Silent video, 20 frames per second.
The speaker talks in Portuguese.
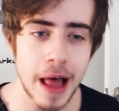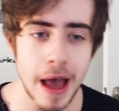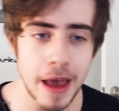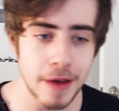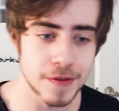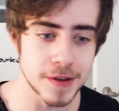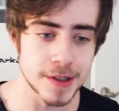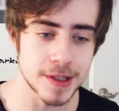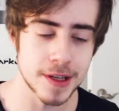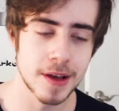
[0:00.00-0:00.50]

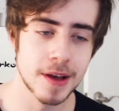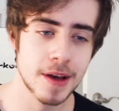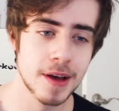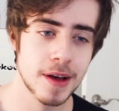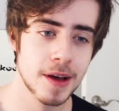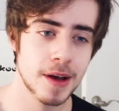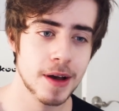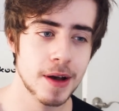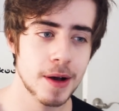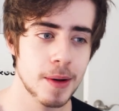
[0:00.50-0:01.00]
lives
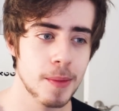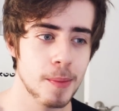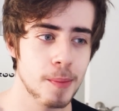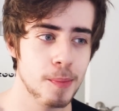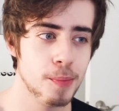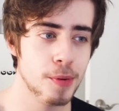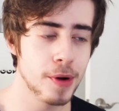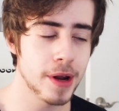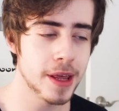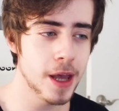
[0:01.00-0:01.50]

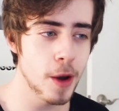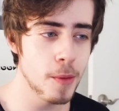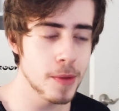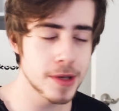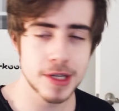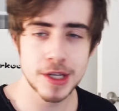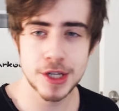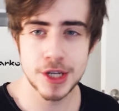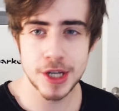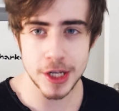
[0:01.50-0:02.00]
porque eu
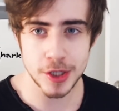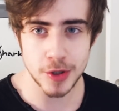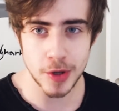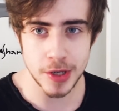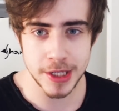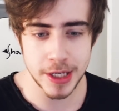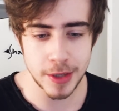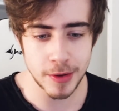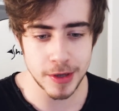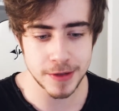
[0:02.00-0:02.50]
me sentia
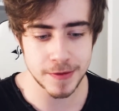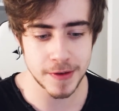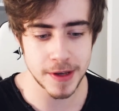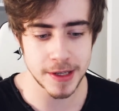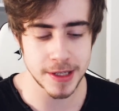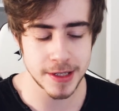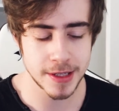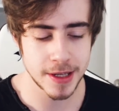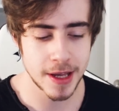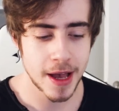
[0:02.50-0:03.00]
sozinho às
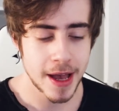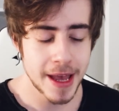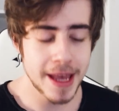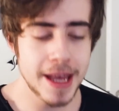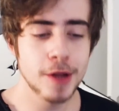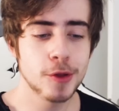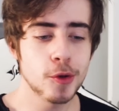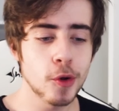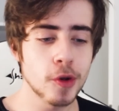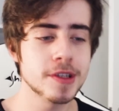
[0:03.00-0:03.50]
vezes.
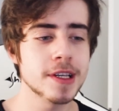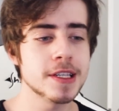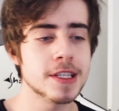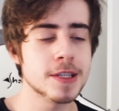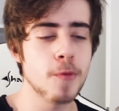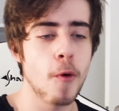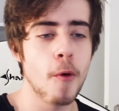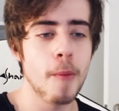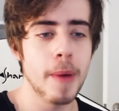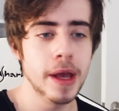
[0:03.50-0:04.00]
E em todos
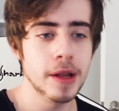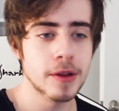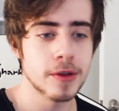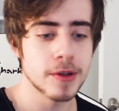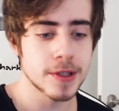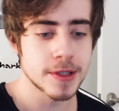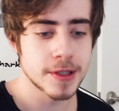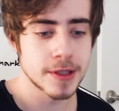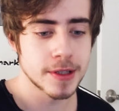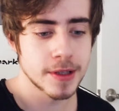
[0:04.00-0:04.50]
esses
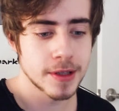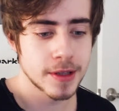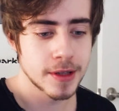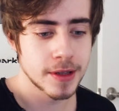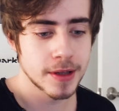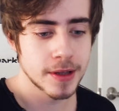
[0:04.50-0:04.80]
momentos